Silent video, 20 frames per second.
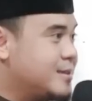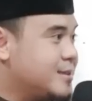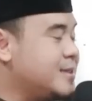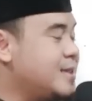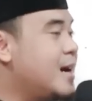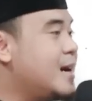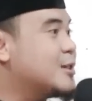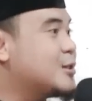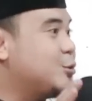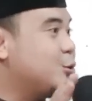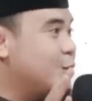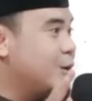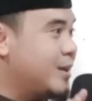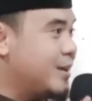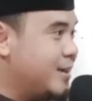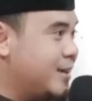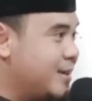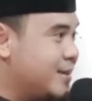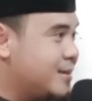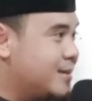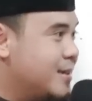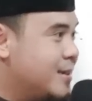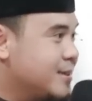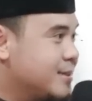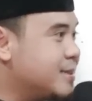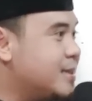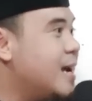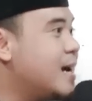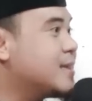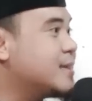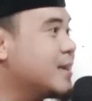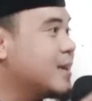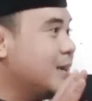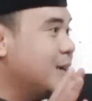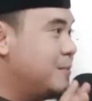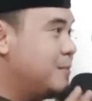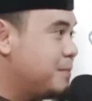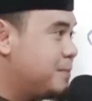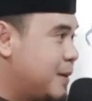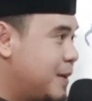sedang sulit, sedang
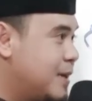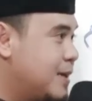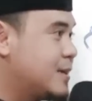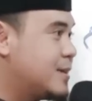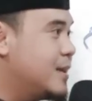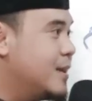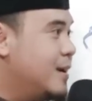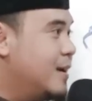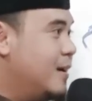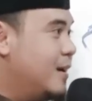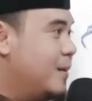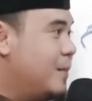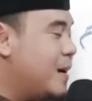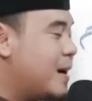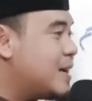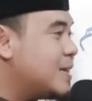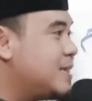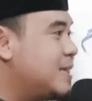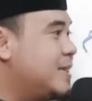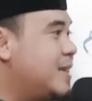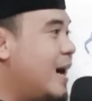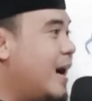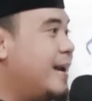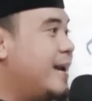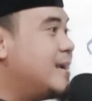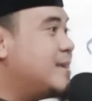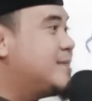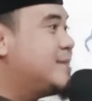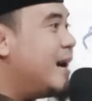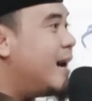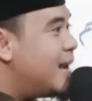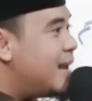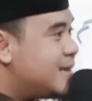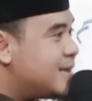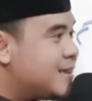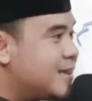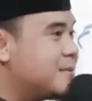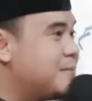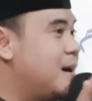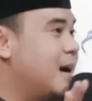terhimpit, maka tidak ada jalan
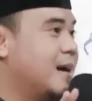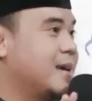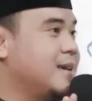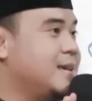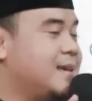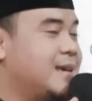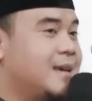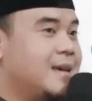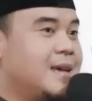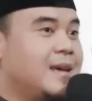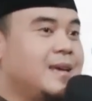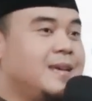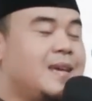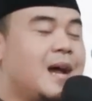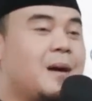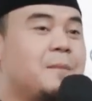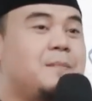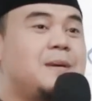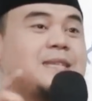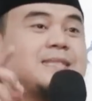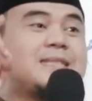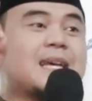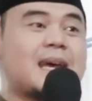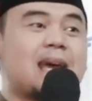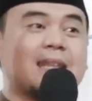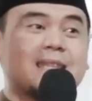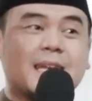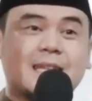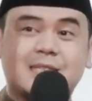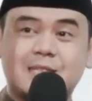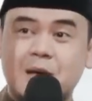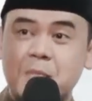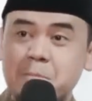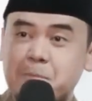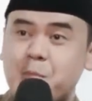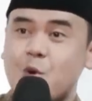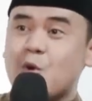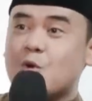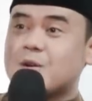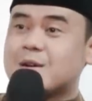terbaik yang bisa kita
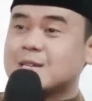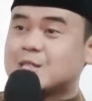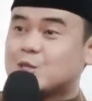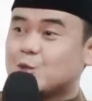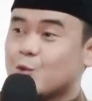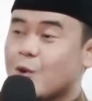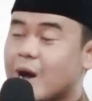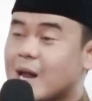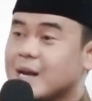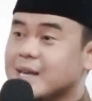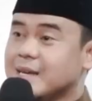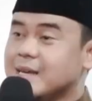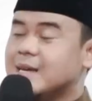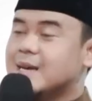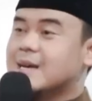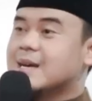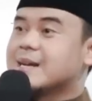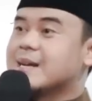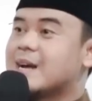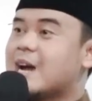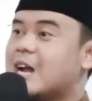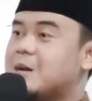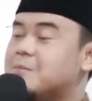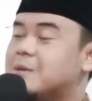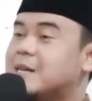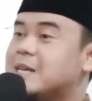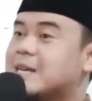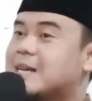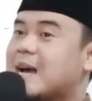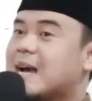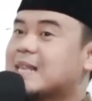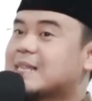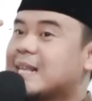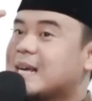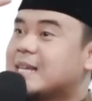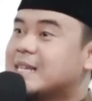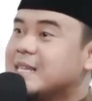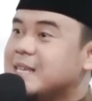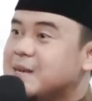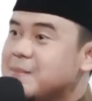tempuh kecuali dengan
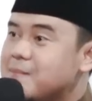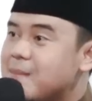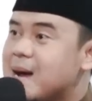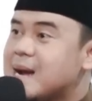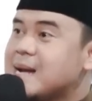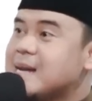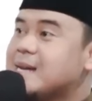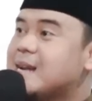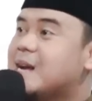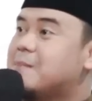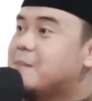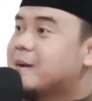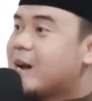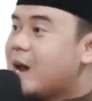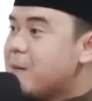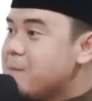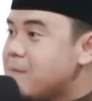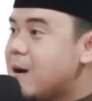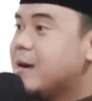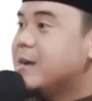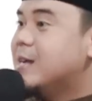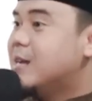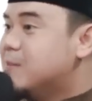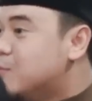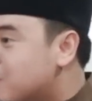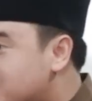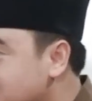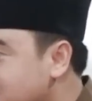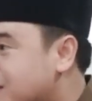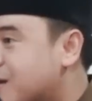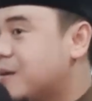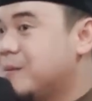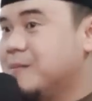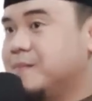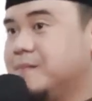meningkatkan iman dan menambah ilmu kita.